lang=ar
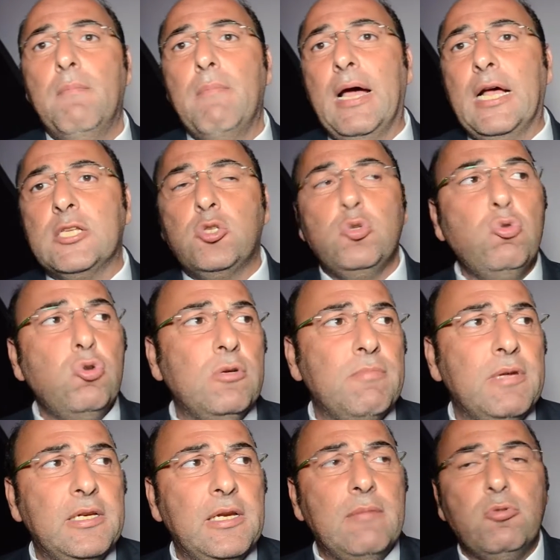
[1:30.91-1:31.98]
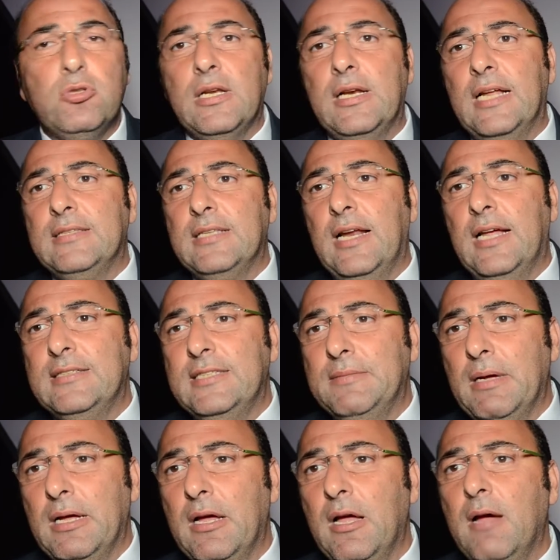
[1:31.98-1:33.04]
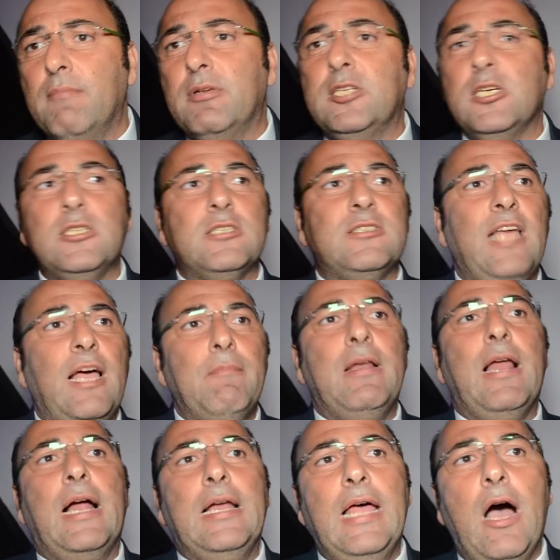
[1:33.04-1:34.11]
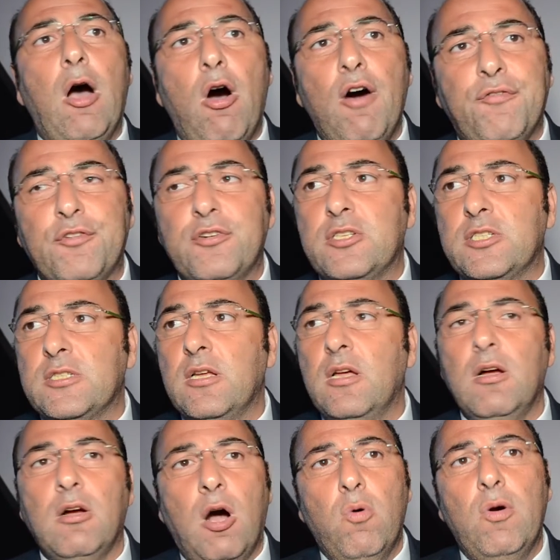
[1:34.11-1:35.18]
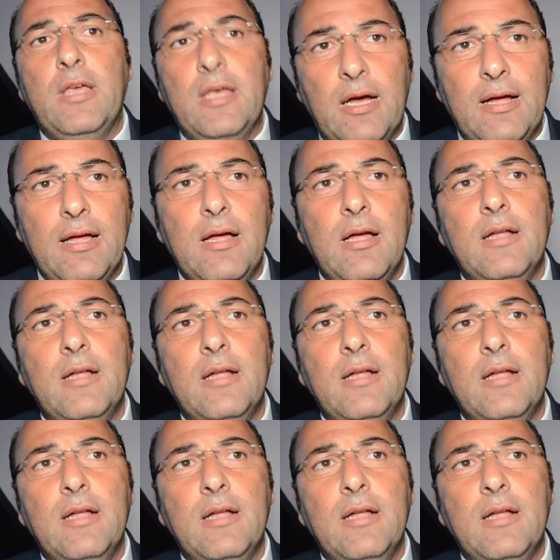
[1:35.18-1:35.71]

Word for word: مخزون من الموديلات القديمه بتقدر تعمل عليها اوفرز قويه